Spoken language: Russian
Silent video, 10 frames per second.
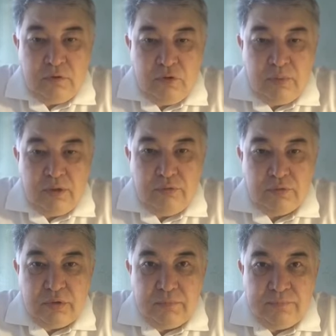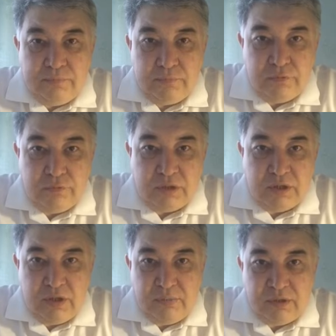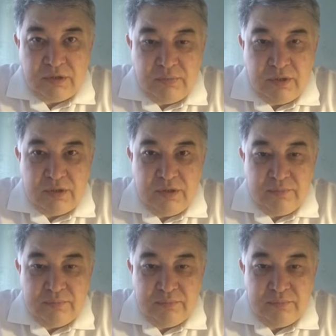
Доброе утро, уважаемые земляки.